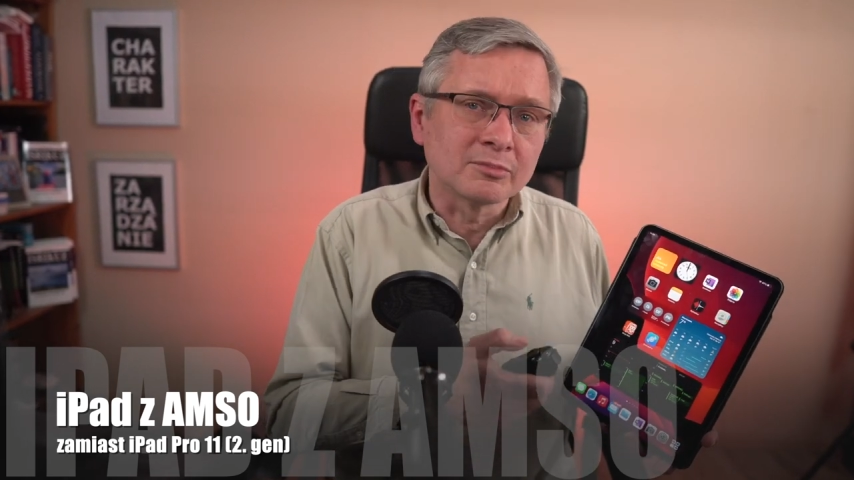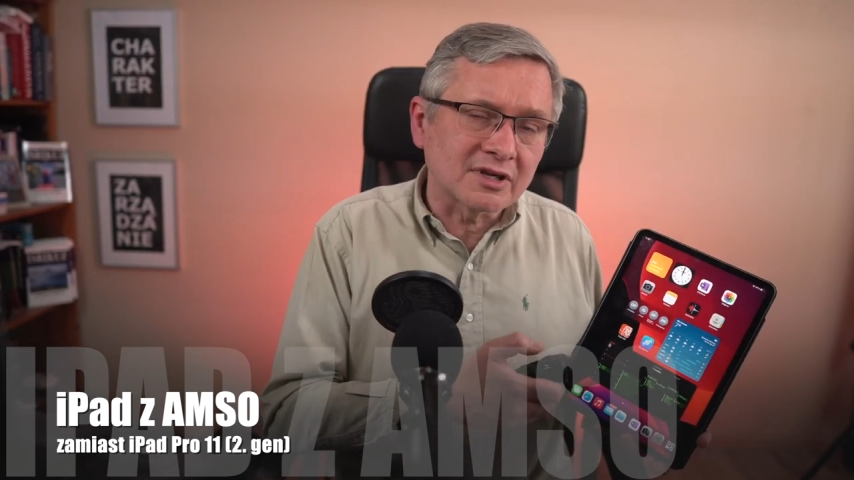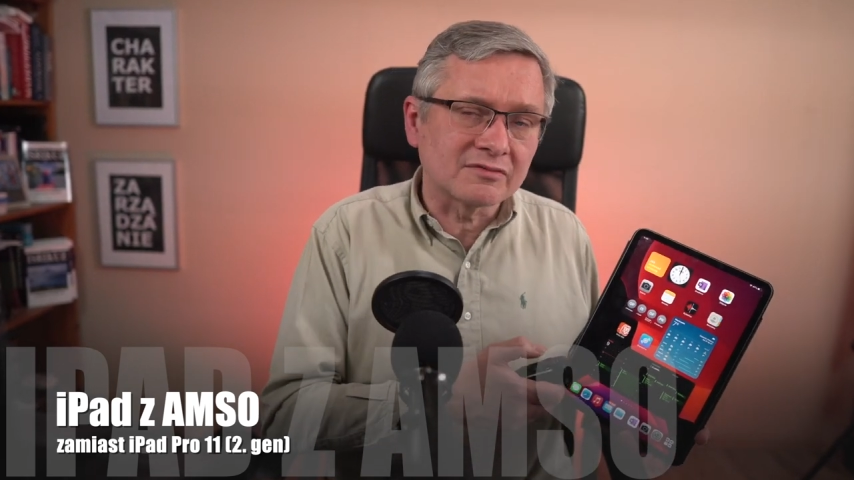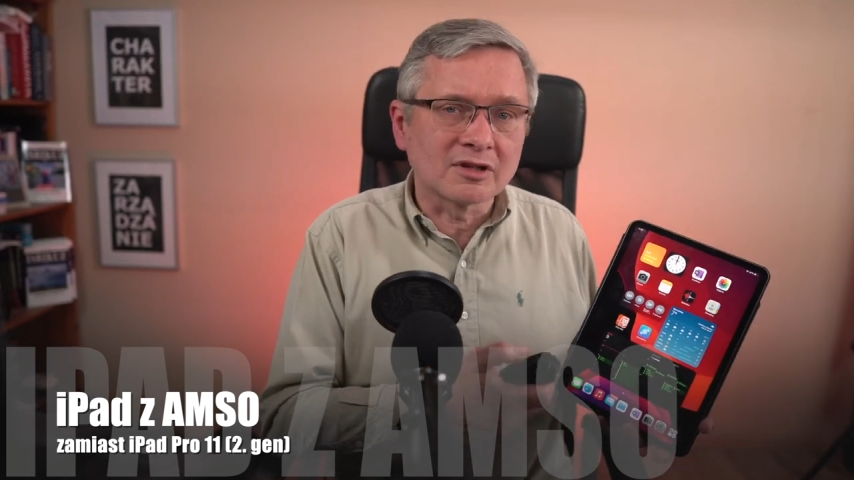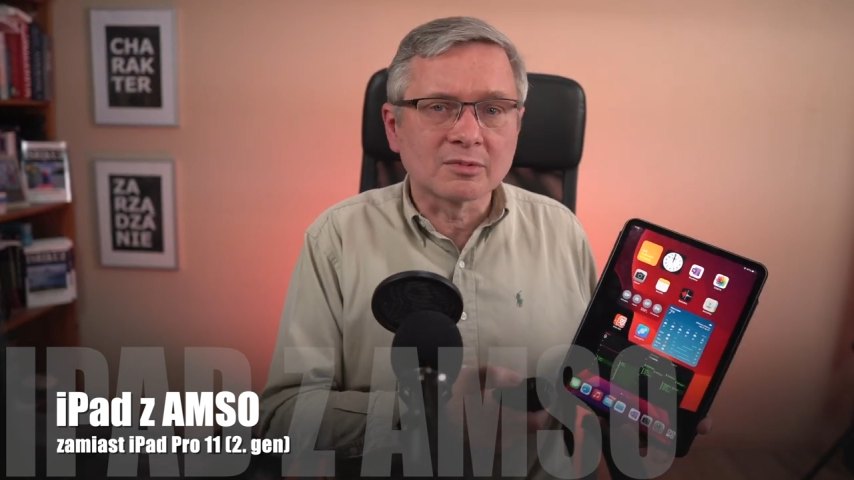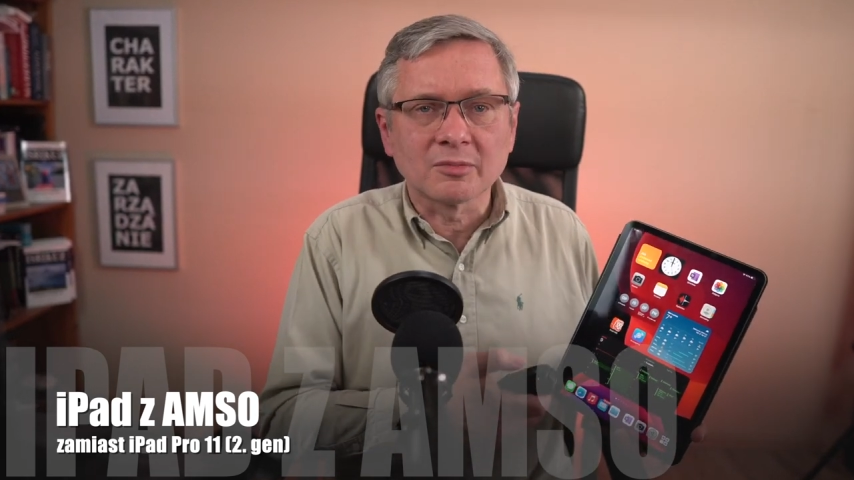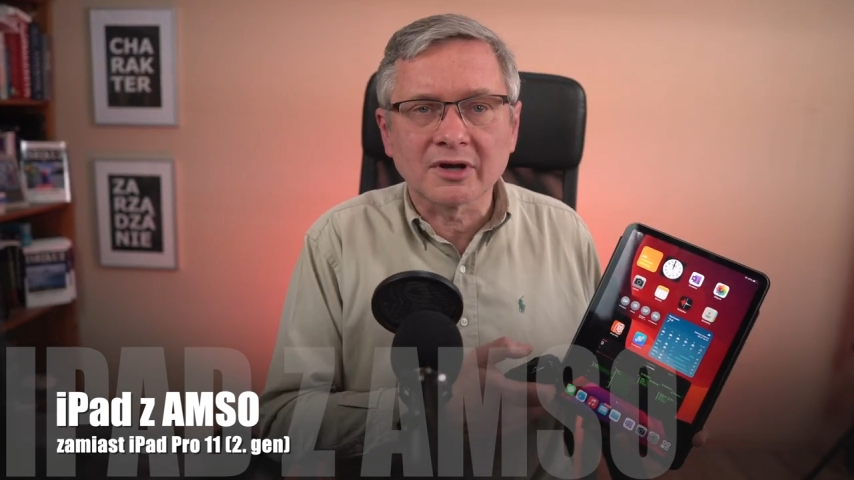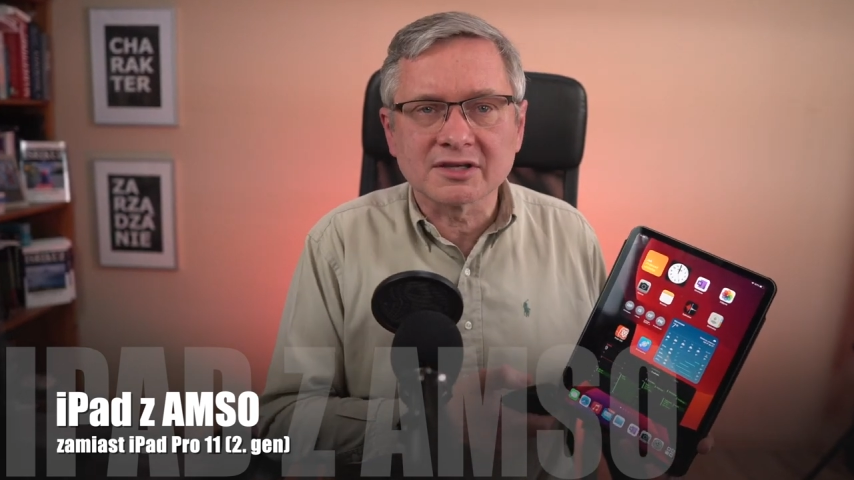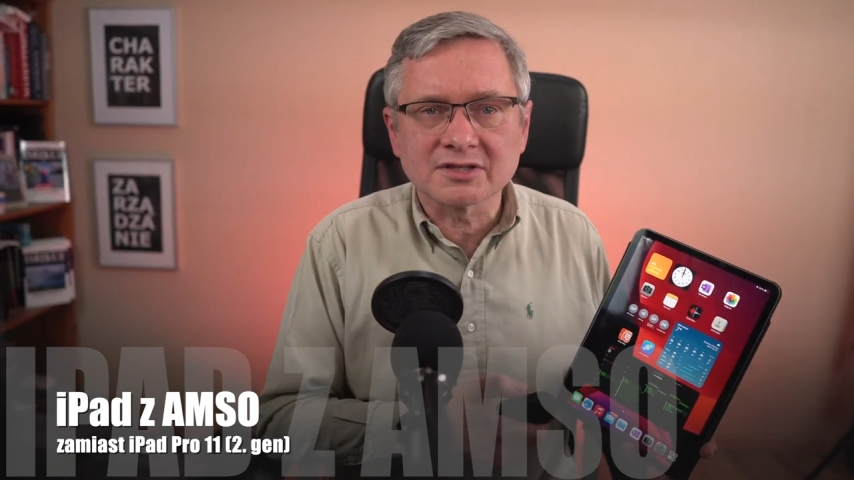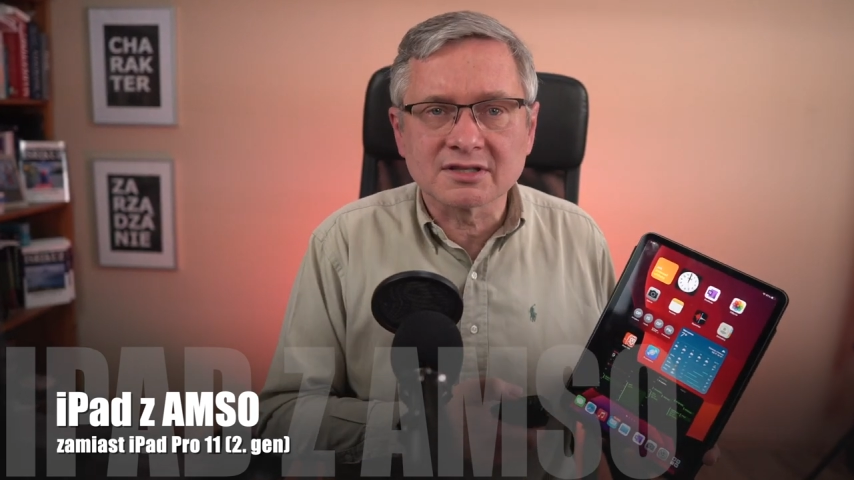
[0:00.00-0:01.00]
potrafię dobrą
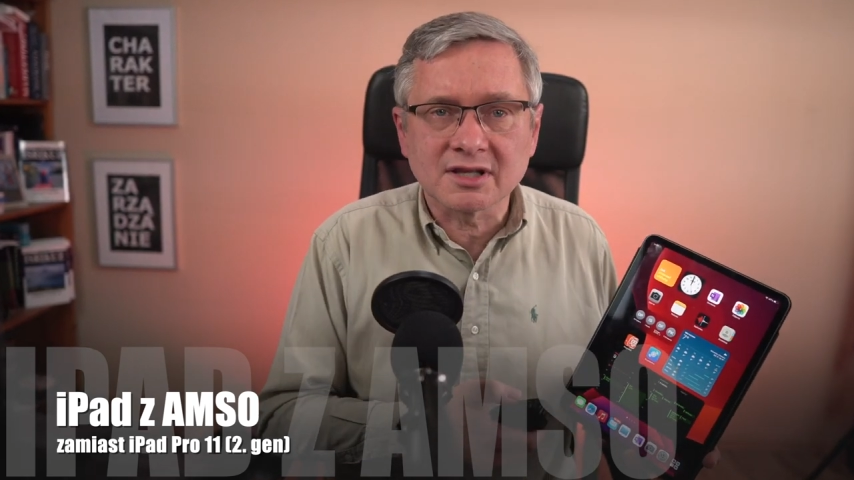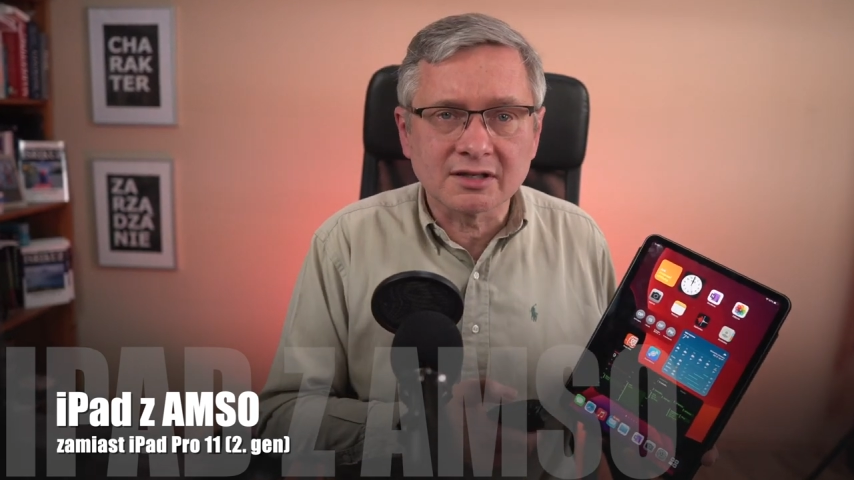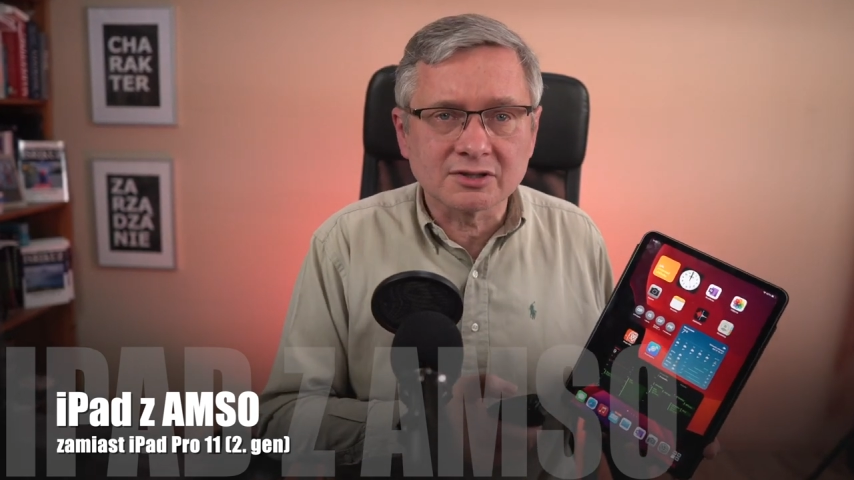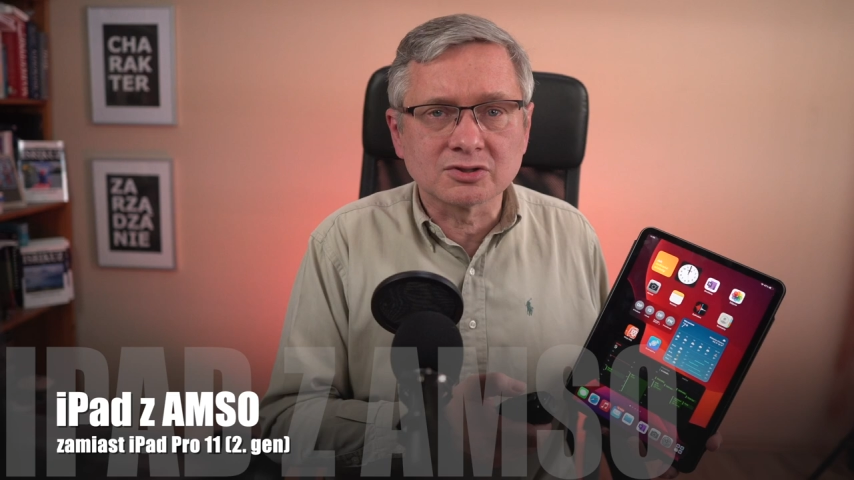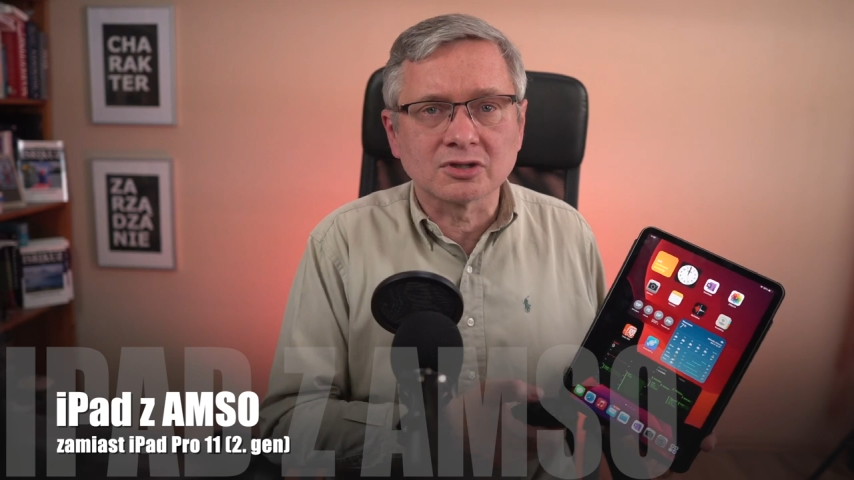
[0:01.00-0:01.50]
okazję znaleźć,